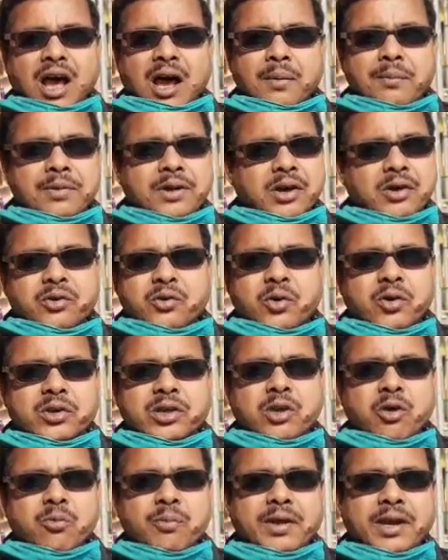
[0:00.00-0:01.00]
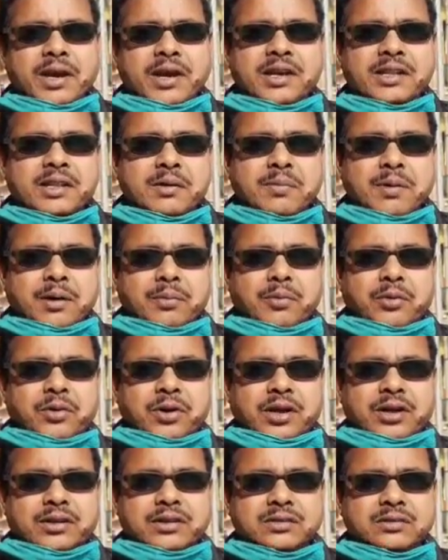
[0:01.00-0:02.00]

আমরা কেউ মেনে নিতে পারবো না